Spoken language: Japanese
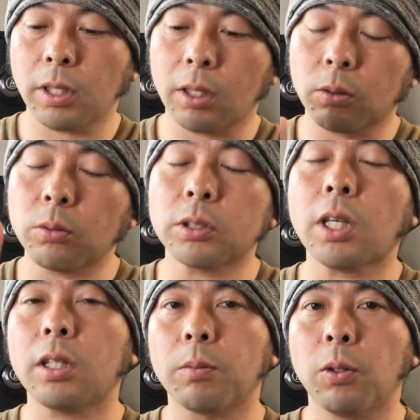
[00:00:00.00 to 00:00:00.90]
でヘッドホン自
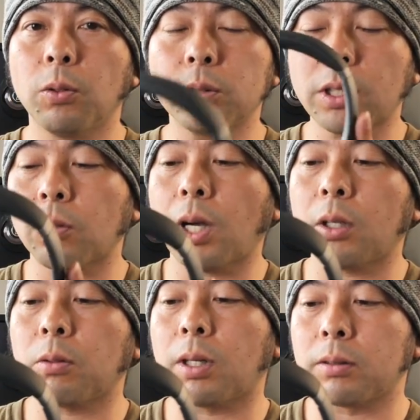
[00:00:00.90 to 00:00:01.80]
体でも音声の
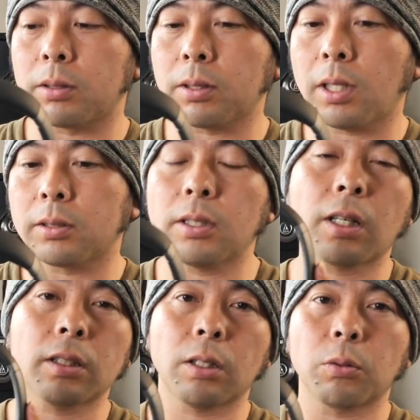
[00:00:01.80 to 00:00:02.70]
ガイドがあるんですがつ
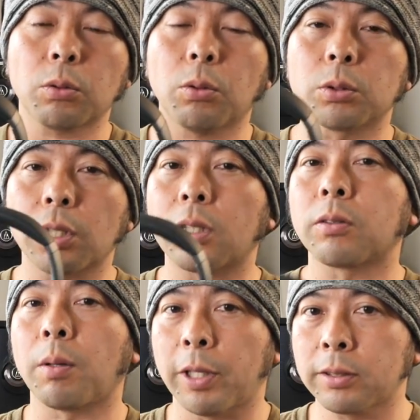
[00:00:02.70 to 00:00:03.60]
ながったことを教え
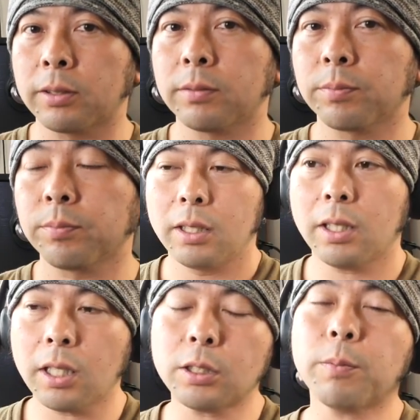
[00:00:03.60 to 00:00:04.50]
てくれます
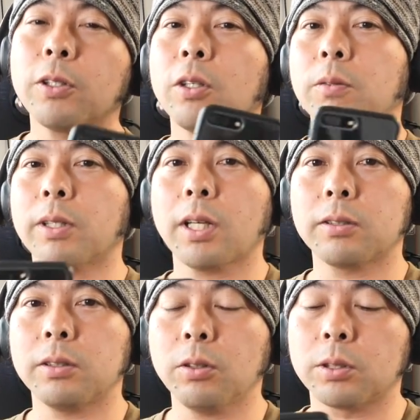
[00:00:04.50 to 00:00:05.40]
でいつものように
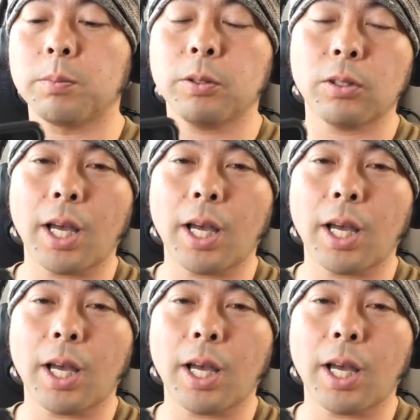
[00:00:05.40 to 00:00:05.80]
私の自分の